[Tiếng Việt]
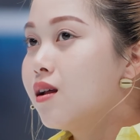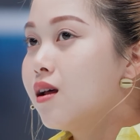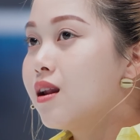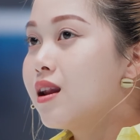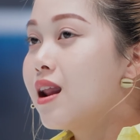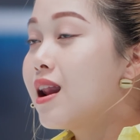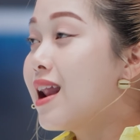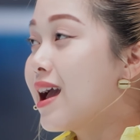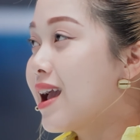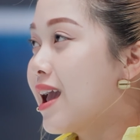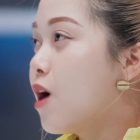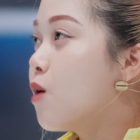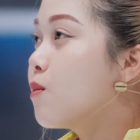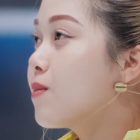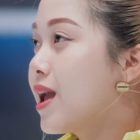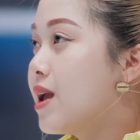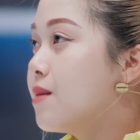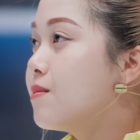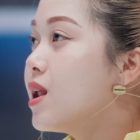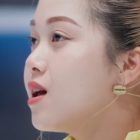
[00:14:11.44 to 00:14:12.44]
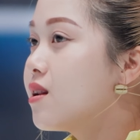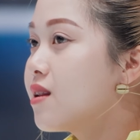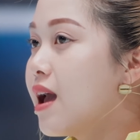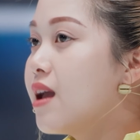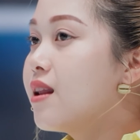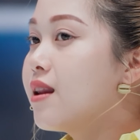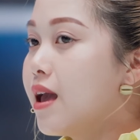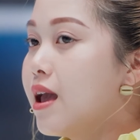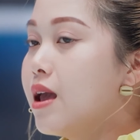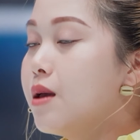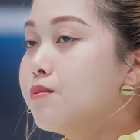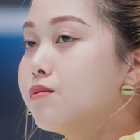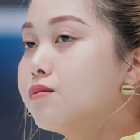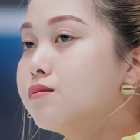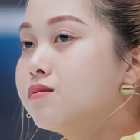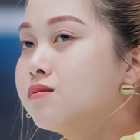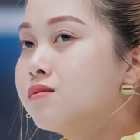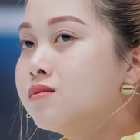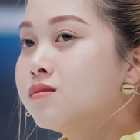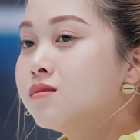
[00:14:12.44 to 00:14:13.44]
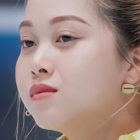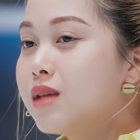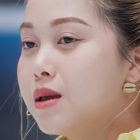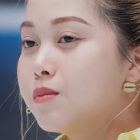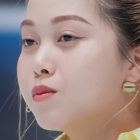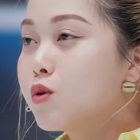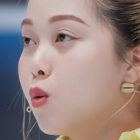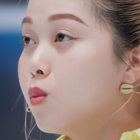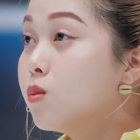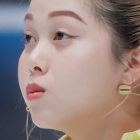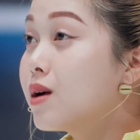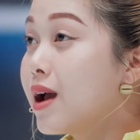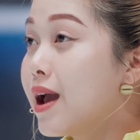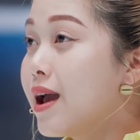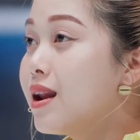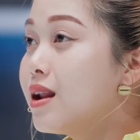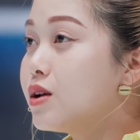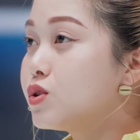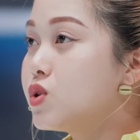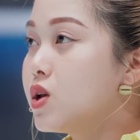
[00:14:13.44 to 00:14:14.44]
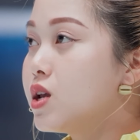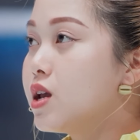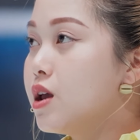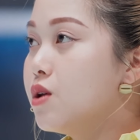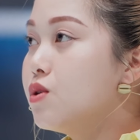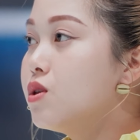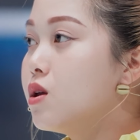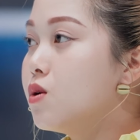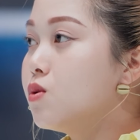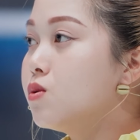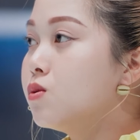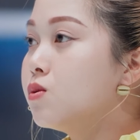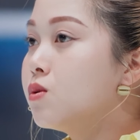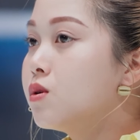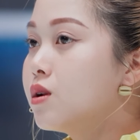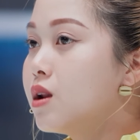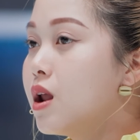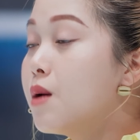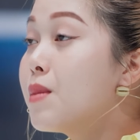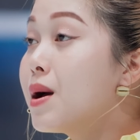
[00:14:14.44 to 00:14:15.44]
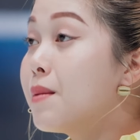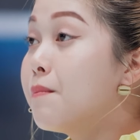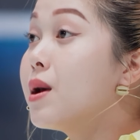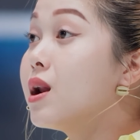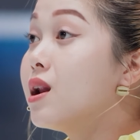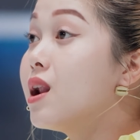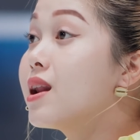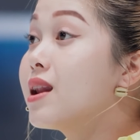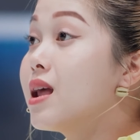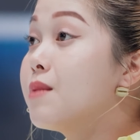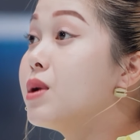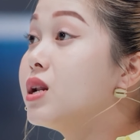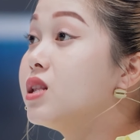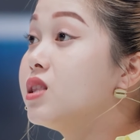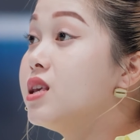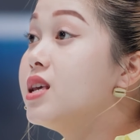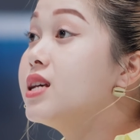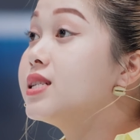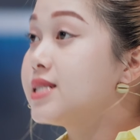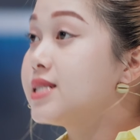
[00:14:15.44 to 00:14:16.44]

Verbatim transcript: à, nên là ngày hôm nay em lên đây nè em em cũng khá là suy nghĩ nhiều nếu mà mình lên đây mình chia